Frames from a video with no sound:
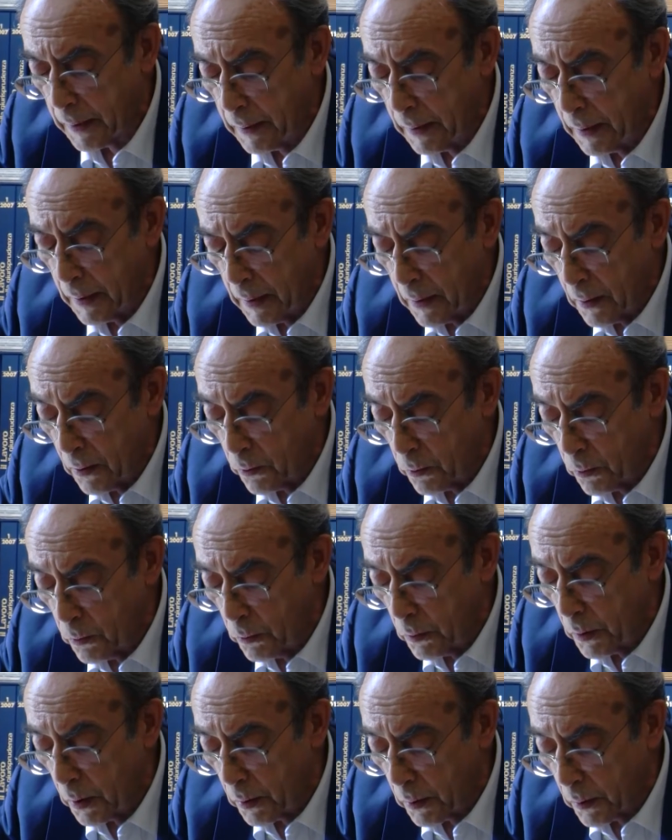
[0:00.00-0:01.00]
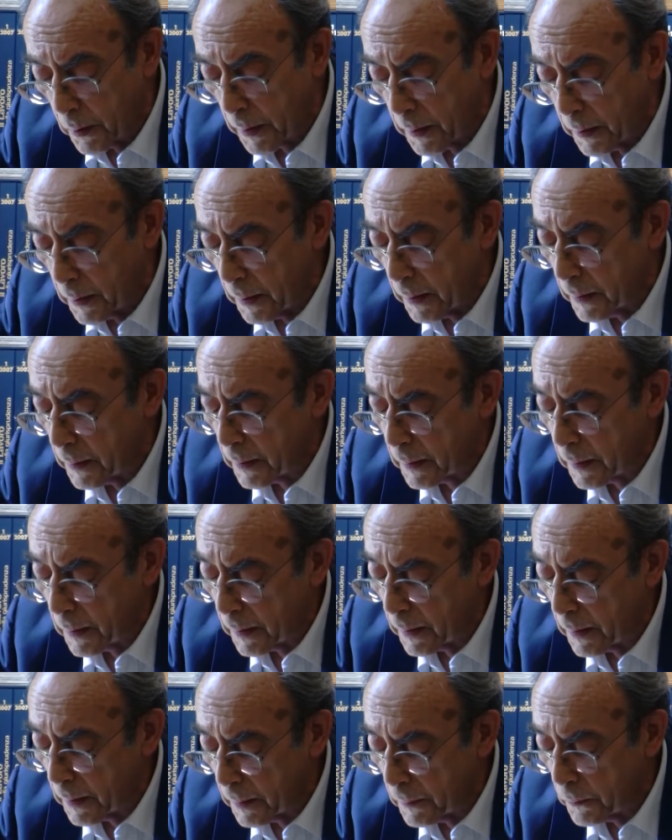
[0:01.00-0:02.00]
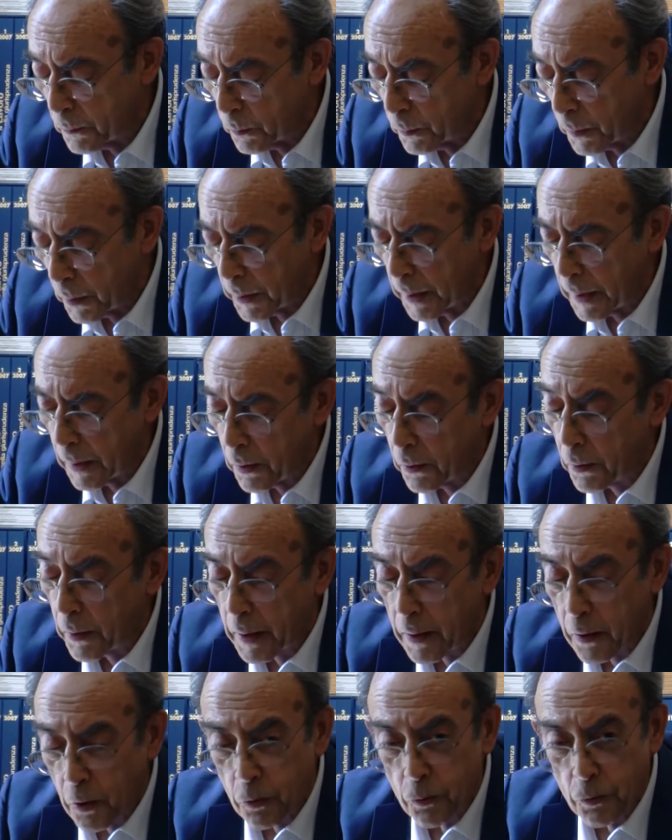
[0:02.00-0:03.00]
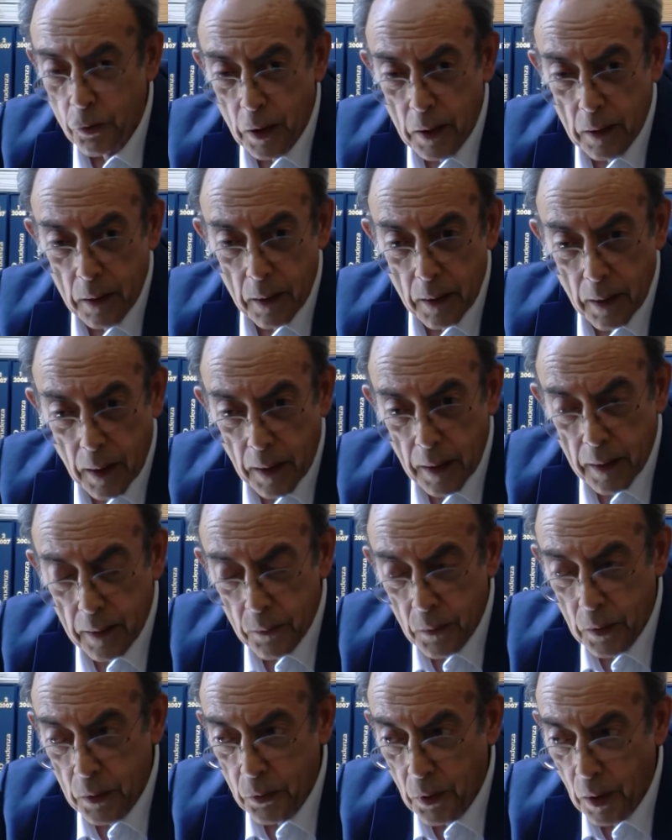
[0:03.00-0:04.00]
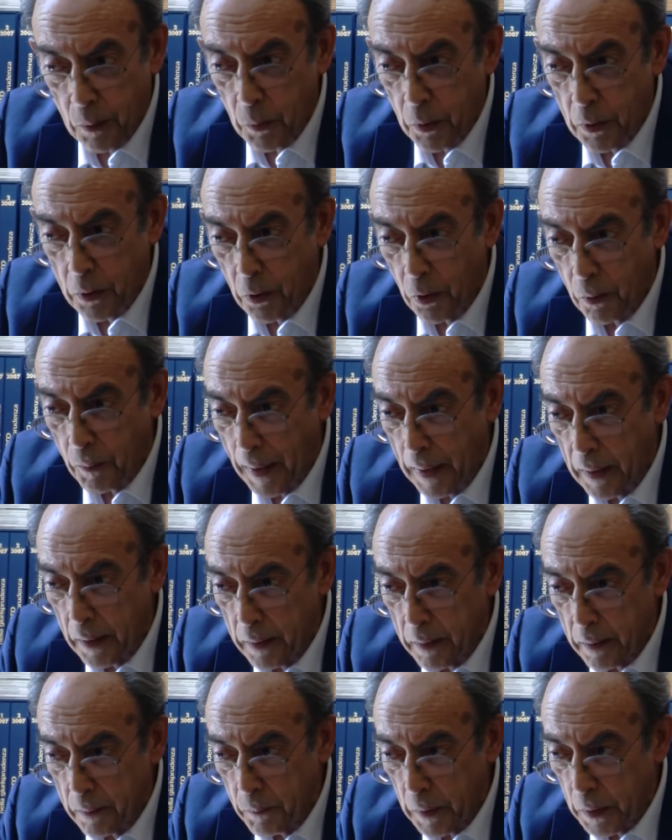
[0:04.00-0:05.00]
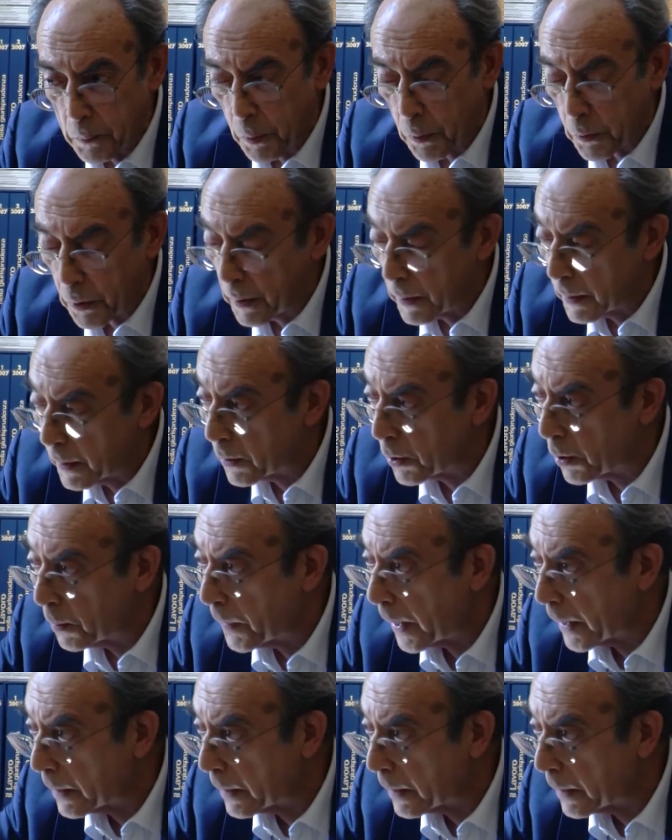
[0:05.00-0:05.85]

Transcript: e ci sono buoni motivi. Torno solo che c'è una cosa che a differenza del Porcellum